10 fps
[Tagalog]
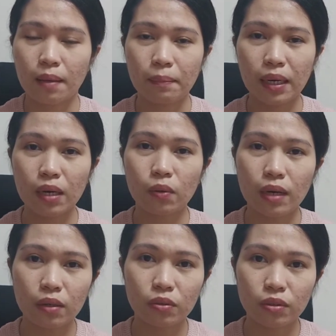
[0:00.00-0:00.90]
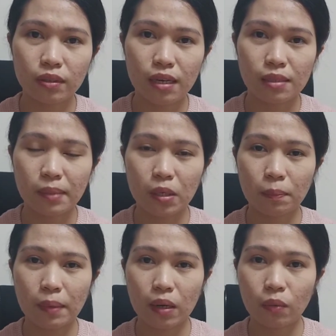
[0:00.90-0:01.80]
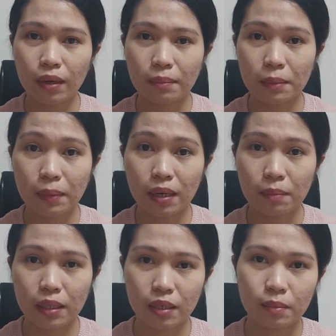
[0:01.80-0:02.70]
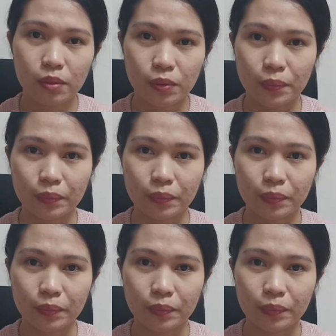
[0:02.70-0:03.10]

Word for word: Pagkahuwa ko nun guys, meron pa akong 1 month para mag-review.